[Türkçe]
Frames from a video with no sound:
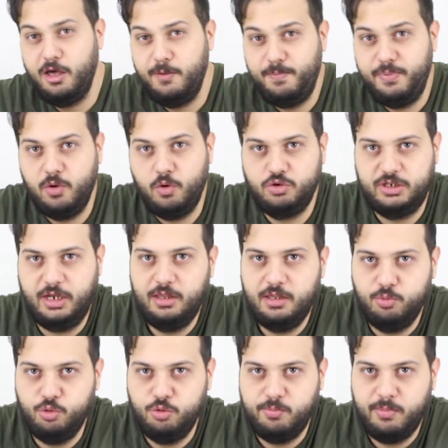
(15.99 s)
IP
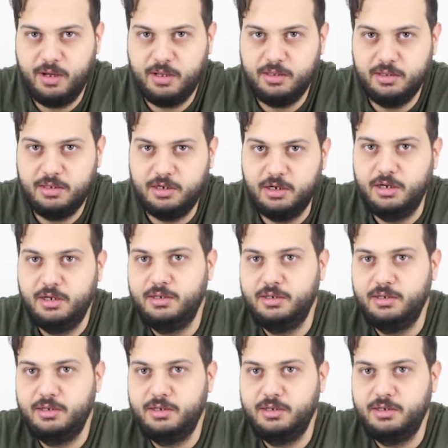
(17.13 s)
özelliği bulunmaktadır.